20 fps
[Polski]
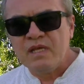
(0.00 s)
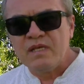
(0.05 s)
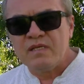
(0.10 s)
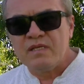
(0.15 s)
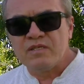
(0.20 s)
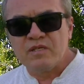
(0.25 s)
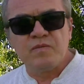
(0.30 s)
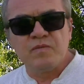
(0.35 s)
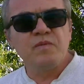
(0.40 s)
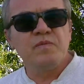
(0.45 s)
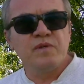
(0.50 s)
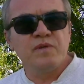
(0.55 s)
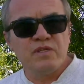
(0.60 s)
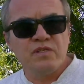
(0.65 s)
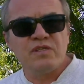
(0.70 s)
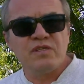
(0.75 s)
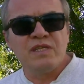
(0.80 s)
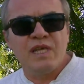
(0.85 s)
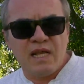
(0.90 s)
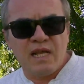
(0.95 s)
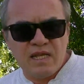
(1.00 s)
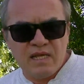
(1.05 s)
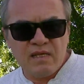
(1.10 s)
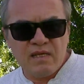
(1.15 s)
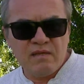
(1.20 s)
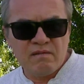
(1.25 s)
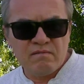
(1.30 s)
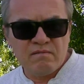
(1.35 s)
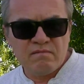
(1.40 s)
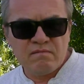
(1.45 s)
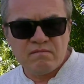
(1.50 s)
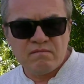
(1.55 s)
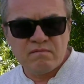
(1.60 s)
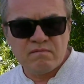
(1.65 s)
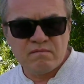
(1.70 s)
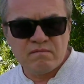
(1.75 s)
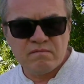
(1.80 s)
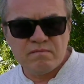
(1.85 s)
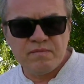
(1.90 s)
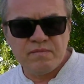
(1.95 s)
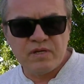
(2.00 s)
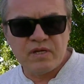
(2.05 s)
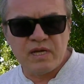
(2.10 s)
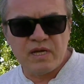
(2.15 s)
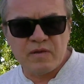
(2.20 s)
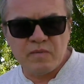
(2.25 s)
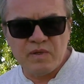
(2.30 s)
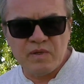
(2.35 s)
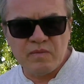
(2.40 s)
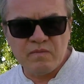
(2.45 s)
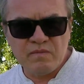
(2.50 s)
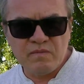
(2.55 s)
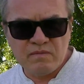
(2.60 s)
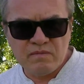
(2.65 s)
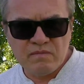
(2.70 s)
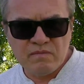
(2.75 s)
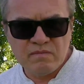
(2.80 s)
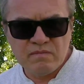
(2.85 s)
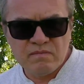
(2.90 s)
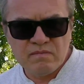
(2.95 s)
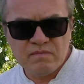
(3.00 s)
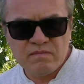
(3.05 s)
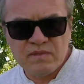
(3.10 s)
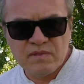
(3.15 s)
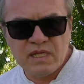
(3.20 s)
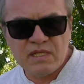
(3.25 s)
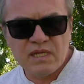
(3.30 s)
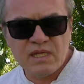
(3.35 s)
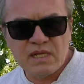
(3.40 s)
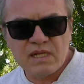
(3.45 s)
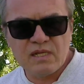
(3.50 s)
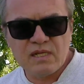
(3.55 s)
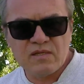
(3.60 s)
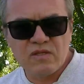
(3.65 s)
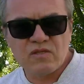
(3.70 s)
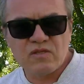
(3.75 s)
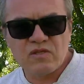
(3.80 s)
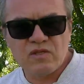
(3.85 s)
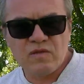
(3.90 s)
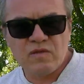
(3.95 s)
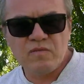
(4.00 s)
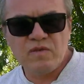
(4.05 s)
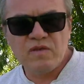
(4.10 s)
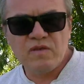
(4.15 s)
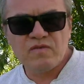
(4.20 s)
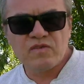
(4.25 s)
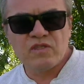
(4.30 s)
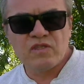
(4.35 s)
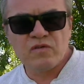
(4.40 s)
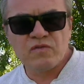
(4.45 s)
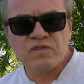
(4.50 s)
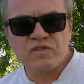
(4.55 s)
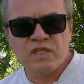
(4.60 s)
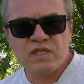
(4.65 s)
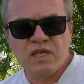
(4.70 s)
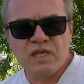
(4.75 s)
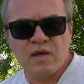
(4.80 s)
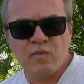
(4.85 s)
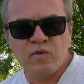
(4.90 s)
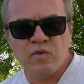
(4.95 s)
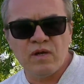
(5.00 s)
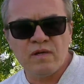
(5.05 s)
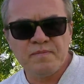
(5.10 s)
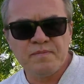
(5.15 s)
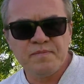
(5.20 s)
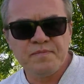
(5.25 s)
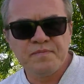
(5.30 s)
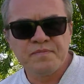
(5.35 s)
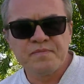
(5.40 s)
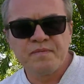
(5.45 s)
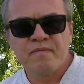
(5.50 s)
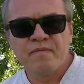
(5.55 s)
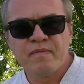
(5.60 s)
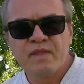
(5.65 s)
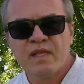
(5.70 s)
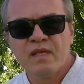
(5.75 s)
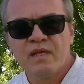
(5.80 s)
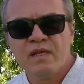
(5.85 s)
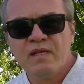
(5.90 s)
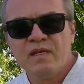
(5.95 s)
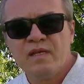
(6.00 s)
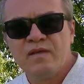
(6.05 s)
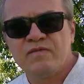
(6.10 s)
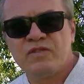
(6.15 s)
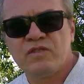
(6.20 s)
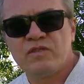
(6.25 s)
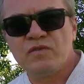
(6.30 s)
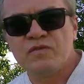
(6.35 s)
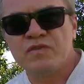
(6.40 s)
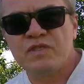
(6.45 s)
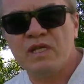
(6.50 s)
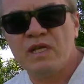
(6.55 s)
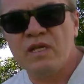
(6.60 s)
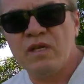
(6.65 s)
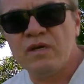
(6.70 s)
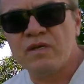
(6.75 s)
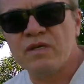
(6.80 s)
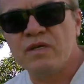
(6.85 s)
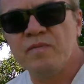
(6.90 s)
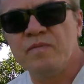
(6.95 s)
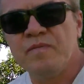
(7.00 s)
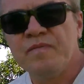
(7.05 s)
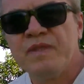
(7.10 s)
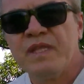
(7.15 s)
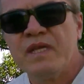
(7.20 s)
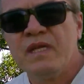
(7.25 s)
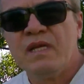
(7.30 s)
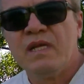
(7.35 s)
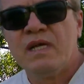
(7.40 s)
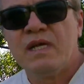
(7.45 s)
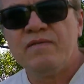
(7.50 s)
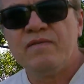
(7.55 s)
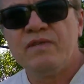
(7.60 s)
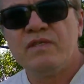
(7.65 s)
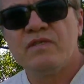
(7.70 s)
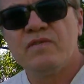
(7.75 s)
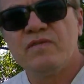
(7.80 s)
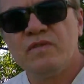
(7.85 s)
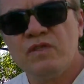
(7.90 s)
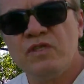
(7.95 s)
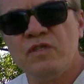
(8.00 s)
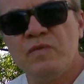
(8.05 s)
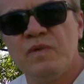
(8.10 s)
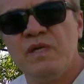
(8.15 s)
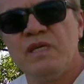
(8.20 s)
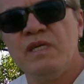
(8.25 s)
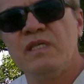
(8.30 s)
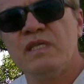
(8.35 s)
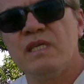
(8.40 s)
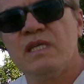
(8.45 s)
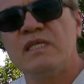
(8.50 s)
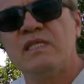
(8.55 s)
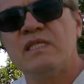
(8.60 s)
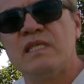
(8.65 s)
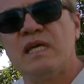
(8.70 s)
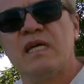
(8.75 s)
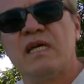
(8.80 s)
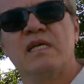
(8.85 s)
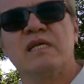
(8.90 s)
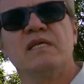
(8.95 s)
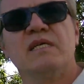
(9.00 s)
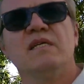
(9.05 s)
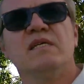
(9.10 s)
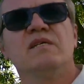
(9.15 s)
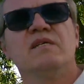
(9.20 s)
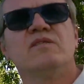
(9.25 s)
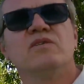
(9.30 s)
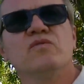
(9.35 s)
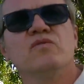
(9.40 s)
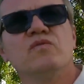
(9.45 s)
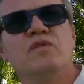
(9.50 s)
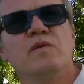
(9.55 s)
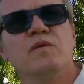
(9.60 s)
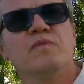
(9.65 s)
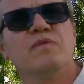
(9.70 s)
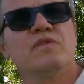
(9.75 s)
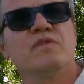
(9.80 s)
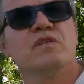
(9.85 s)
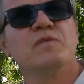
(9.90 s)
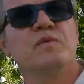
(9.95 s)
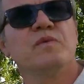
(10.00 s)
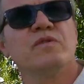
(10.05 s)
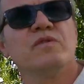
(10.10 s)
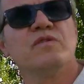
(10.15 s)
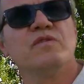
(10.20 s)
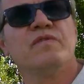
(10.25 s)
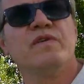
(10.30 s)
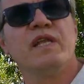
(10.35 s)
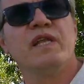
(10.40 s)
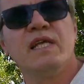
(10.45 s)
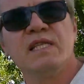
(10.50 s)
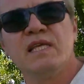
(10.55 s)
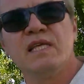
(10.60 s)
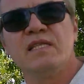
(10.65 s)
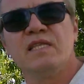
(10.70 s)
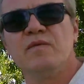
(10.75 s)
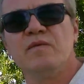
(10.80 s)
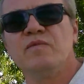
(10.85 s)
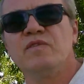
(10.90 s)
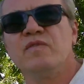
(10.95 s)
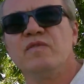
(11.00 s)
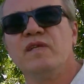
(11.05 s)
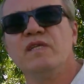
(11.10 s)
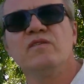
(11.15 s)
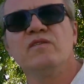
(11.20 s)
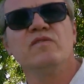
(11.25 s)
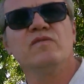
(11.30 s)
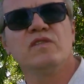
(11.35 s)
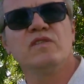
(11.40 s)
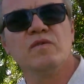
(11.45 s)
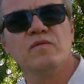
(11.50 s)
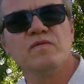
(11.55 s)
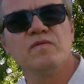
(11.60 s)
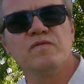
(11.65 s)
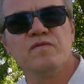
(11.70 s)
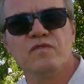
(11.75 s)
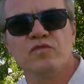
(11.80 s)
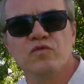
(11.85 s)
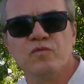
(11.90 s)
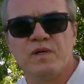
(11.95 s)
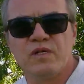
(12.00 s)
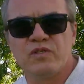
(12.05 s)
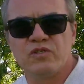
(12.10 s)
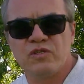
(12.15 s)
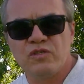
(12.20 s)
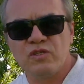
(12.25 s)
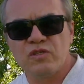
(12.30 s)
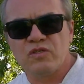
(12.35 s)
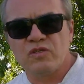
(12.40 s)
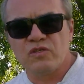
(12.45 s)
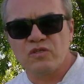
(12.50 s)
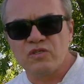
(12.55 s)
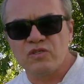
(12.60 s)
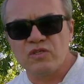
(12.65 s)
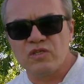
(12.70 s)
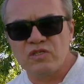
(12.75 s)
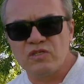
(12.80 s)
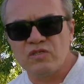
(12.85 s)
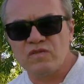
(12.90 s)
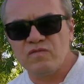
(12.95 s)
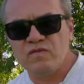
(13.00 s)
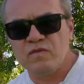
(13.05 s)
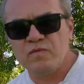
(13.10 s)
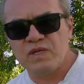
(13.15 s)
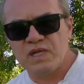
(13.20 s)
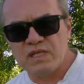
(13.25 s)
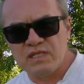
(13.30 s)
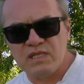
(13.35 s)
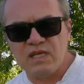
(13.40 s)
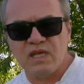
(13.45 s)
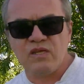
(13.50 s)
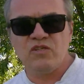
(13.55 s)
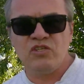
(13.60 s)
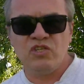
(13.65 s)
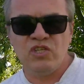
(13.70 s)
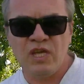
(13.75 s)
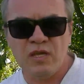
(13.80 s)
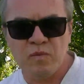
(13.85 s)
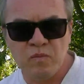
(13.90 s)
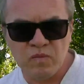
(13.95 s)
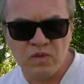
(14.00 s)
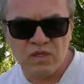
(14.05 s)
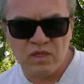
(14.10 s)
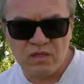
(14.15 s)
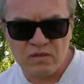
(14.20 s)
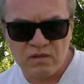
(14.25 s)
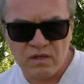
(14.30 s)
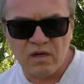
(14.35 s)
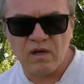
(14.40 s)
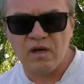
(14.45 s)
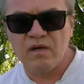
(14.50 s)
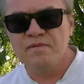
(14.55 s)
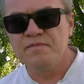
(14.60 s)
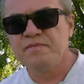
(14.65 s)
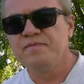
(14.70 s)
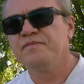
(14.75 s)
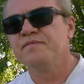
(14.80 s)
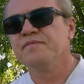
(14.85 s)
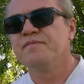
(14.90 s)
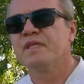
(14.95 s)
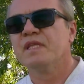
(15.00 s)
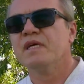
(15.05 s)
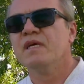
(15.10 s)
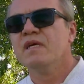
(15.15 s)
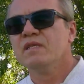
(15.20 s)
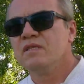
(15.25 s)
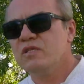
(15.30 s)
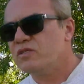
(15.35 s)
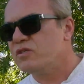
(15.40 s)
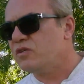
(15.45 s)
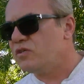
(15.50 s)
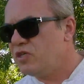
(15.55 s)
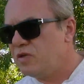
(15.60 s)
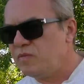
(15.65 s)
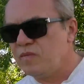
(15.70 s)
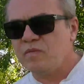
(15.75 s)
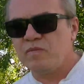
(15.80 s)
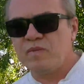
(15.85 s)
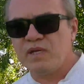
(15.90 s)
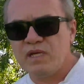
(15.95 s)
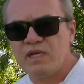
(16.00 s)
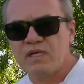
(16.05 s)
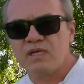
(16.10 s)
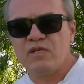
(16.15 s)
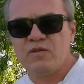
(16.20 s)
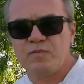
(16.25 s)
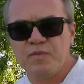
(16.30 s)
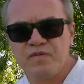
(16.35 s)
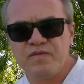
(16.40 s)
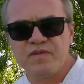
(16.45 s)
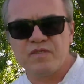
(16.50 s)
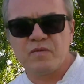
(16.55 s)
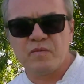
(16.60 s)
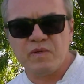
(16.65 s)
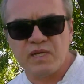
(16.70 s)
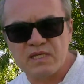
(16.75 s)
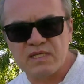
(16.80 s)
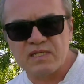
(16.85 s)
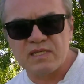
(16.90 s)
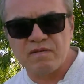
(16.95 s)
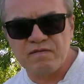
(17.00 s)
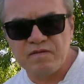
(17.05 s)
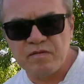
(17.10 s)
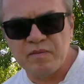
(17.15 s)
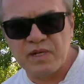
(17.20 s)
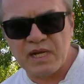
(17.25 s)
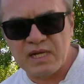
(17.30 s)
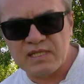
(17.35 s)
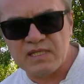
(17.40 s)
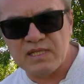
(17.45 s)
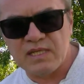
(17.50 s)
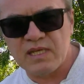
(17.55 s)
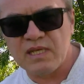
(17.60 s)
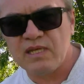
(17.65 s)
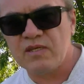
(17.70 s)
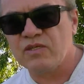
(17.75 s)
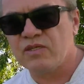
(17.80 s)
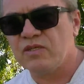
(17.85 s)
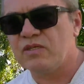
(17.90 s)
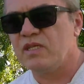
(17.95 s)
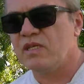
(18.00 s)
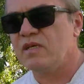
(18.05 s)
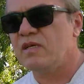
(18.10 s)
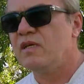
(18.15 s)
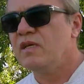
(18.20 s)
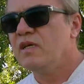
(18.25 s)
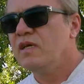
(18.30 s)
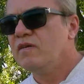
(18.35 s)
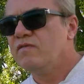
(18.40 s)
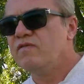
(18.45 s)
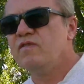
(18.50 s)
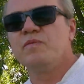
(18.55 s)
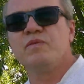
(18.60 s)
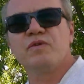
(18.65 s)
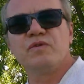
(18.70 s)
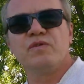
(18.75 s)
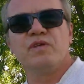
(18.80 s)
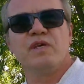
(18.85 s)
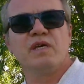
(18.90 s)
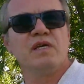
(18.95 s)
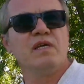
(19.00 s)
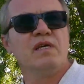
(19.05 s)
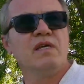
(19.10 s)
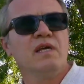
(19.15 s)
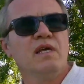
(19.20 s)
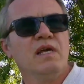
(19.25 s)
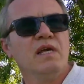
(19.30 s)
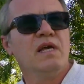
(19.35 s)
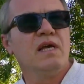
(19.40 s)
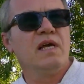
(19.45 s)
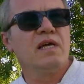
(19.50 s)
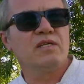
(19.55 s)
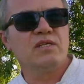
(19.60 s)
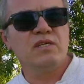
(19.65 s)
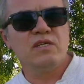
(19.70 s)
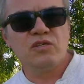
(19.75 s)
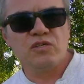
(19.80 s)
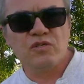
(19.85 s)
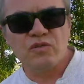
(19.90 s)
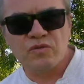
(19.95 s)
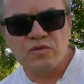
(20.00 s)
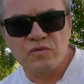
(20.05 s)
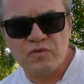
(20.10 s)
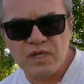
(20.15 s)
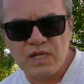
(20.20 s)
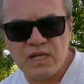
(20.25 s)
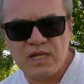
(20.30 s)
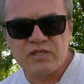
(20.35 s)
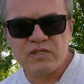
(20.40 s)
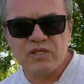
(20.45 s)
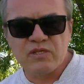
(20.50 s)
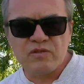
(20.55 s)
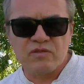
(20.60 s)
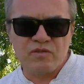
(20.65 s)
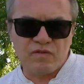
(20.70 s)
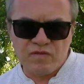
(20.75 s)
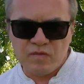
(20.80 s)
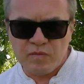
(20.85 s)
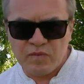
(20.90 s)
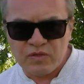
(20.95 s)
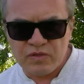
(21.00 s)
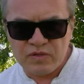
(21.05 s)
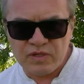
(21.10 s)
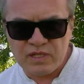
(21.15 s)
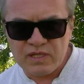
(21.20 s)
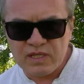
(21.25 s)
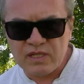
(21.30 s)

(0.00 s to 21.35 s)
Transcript: Żeby być dalej pokarmem energetycznym w stołówce diabła, w stołówce Elohim. A więc widzimy. I teraz tak, y, co tutaj zrobiono dwa lata temu? Dwa lata temu wytłumaczono to, że to jest wibracja Ziemi. O, to co, Ziemia ma jakieś powiedzmy ekstra wibracje, że ona wibruje, a gdzie jest źródła, dlaczego to wibruje?